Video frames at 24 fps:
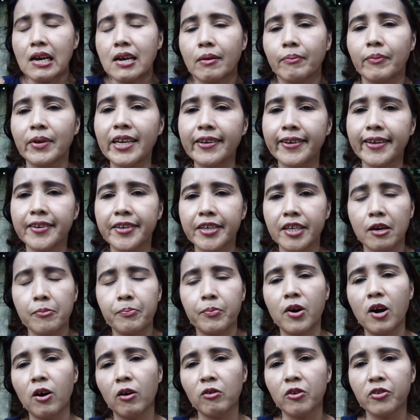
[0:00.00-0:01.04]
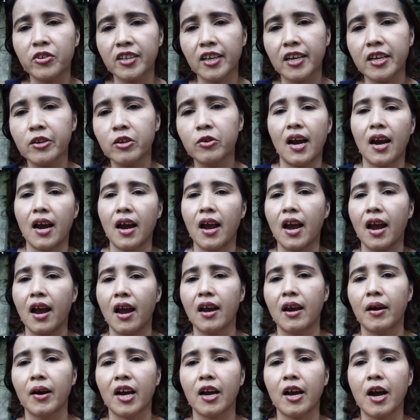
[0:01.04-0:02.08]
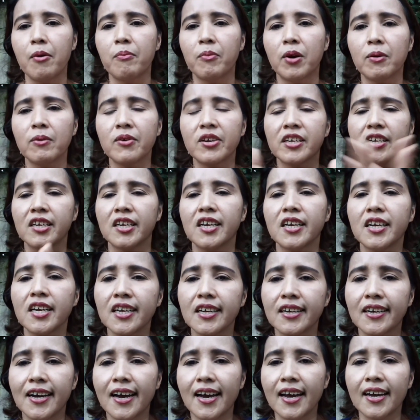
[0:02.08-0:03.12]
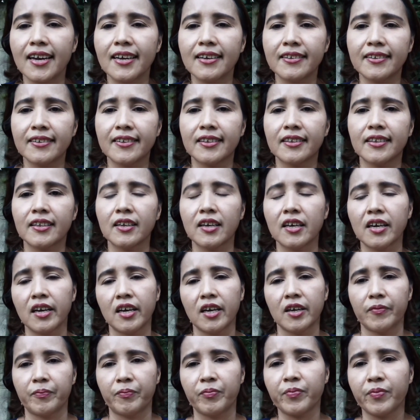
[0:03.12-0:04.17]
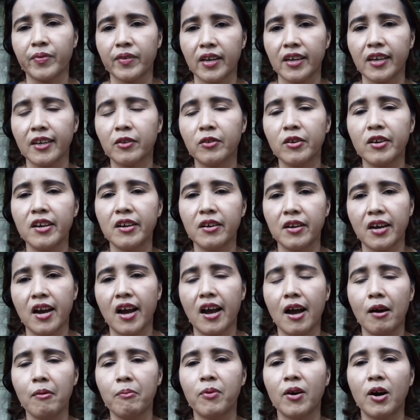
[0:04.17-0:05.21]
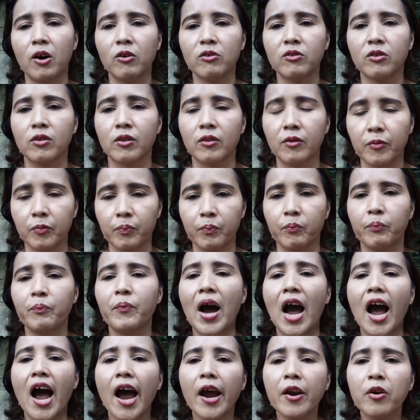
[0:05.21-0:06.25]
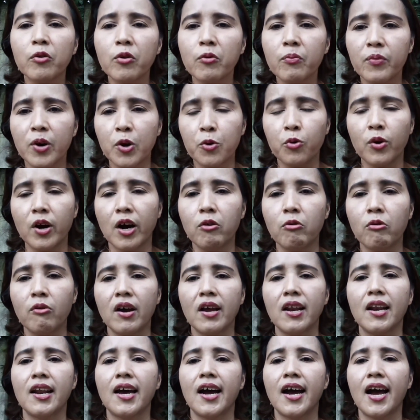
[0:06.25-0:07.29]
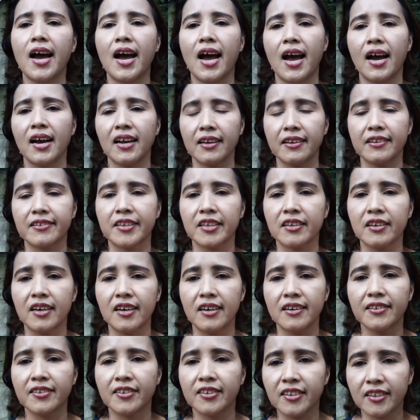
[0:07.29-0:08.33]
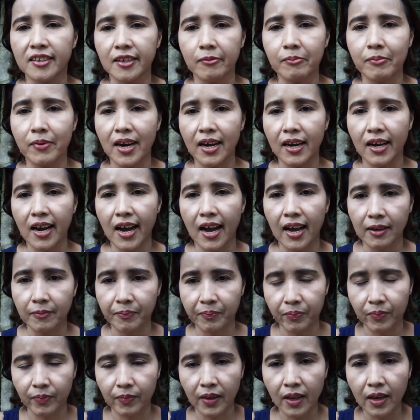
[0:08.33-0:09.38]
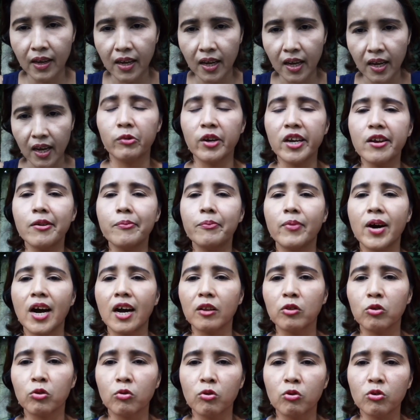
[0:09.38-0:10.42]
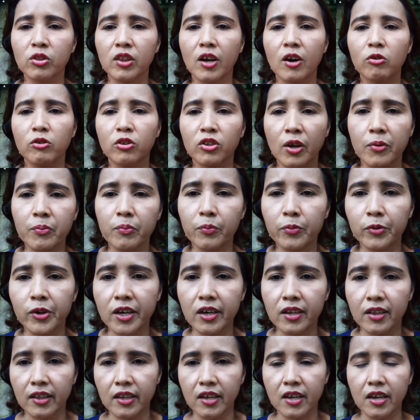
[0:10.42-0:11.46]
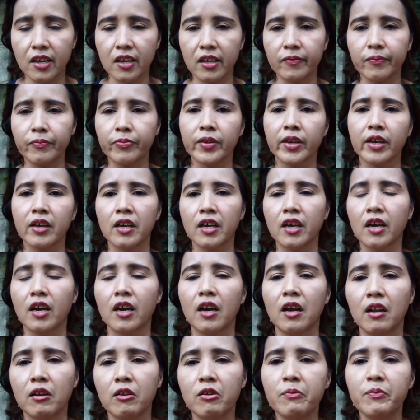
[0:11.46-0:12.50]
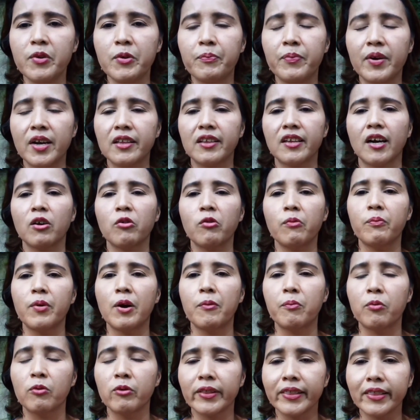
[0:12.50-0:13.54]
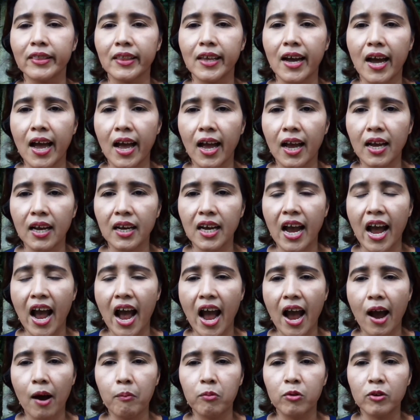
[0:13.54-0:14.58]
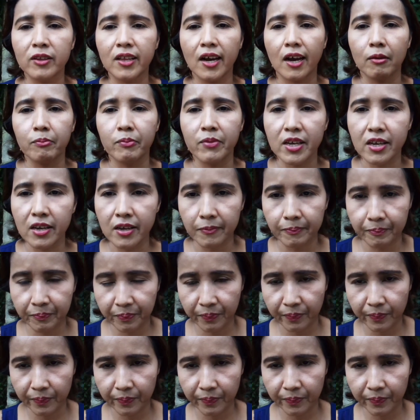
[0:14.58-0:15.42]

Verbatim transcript: May share po ako sa inyo. Kamamshi, guys. Ito about paano mawawala ang scars sa baga. Way back 2014, lumipad ako papuntang Abu Dhabi.